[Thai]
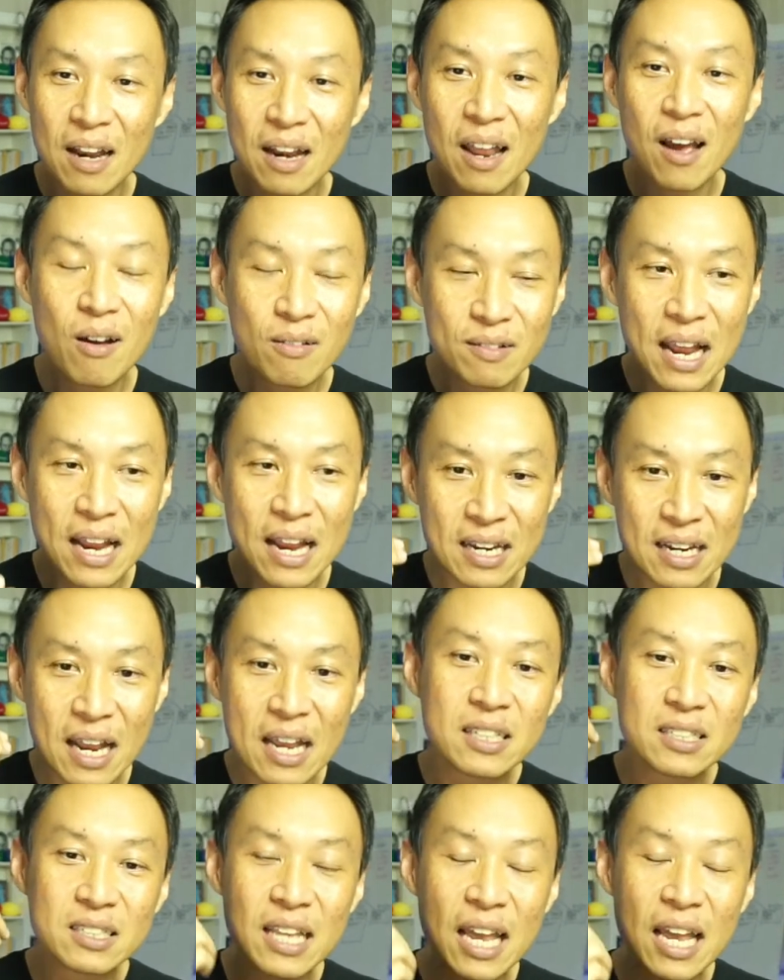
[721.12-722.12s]
แล้วก็
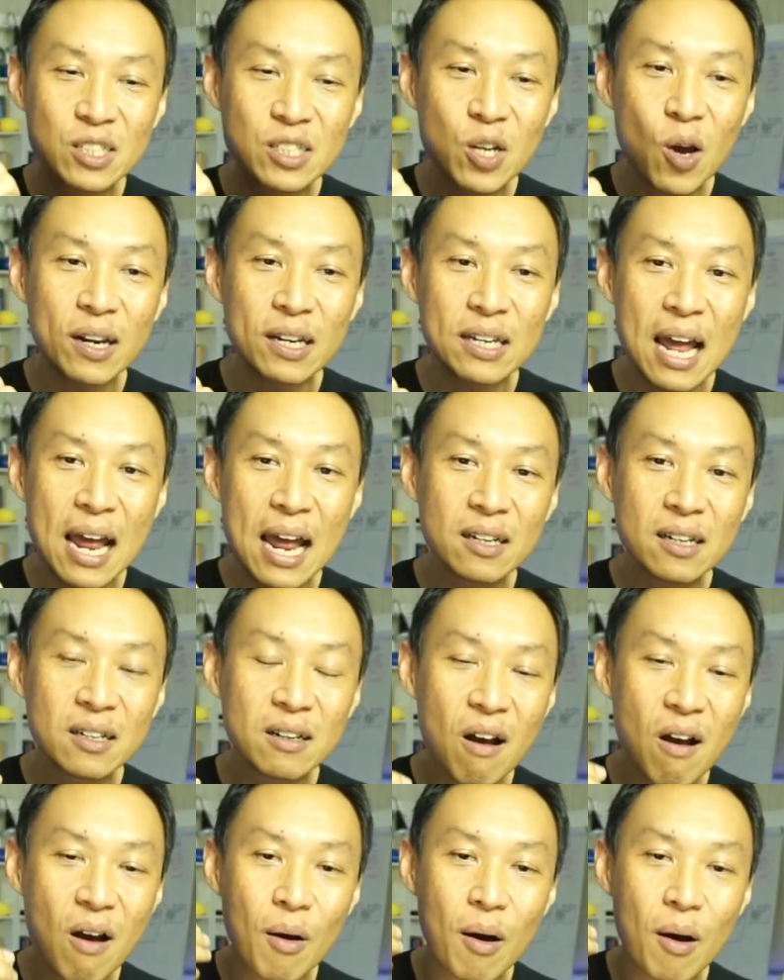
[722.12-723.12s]
ในช็อตนั้น
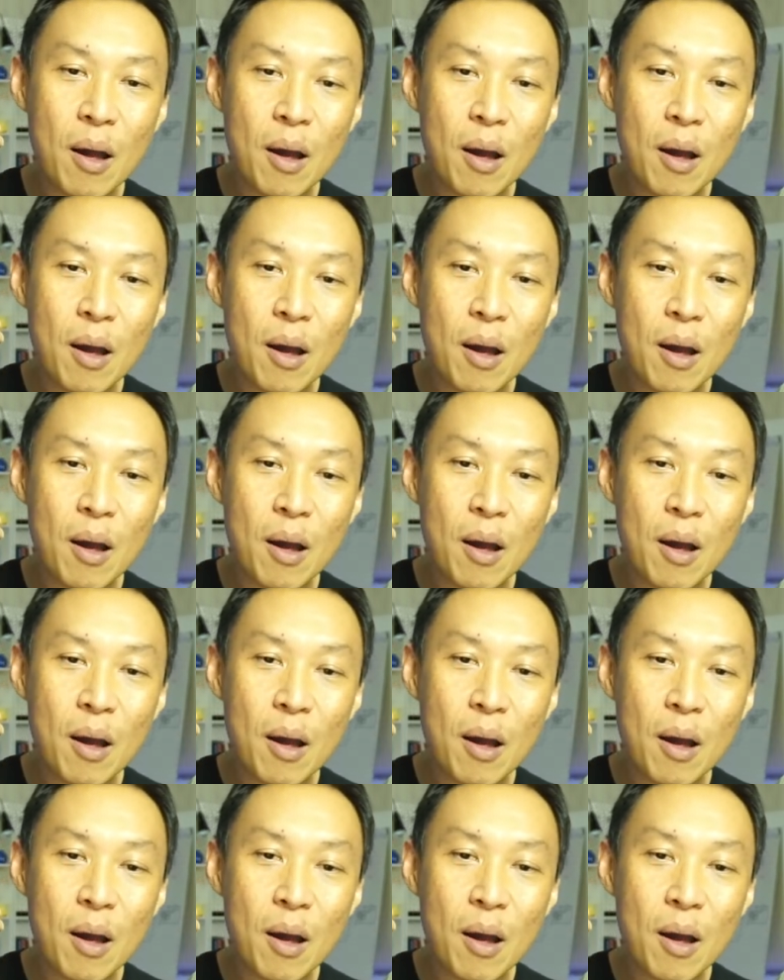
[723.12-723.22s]
ก็